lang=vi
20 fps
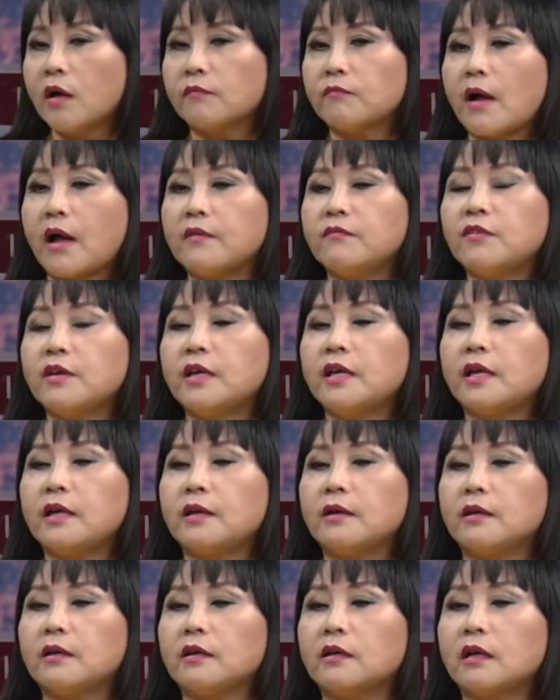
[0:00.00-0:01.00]
vậy
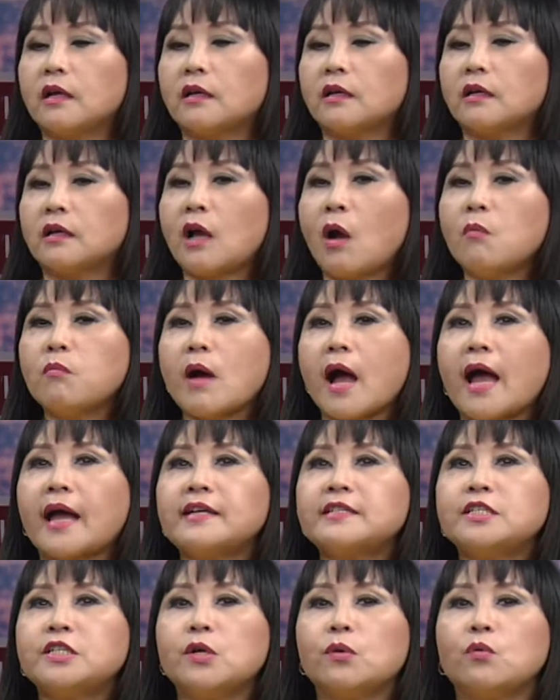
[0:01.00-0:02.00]
vì không
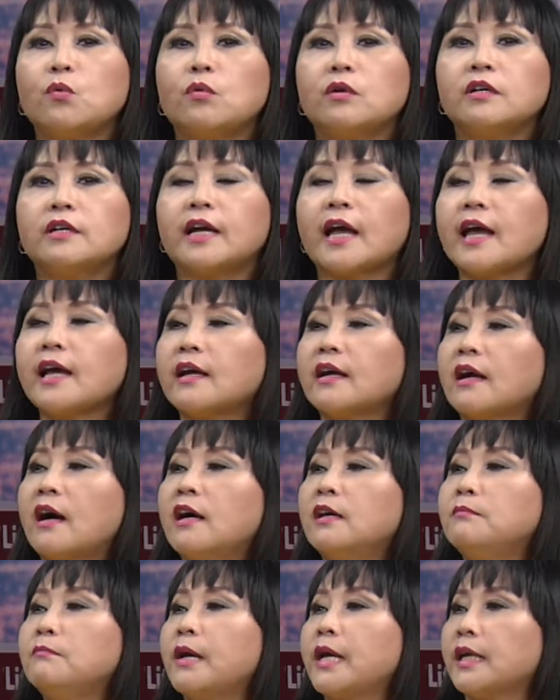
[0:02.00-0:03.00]
ai chịu người khác
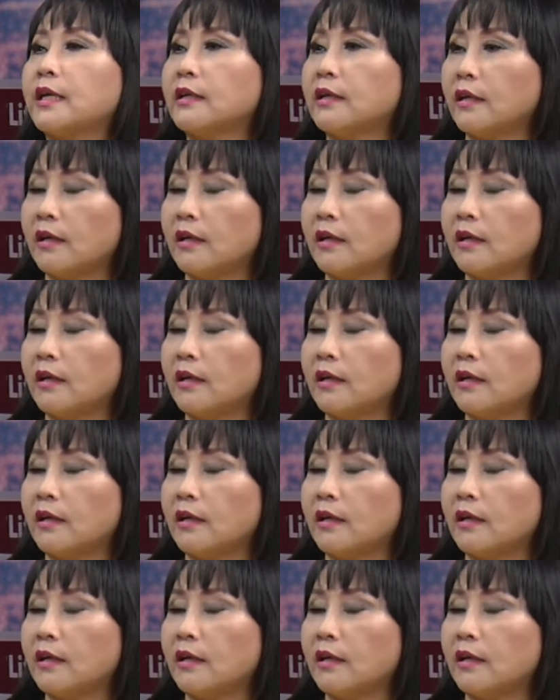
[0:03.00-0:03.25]
hơn mình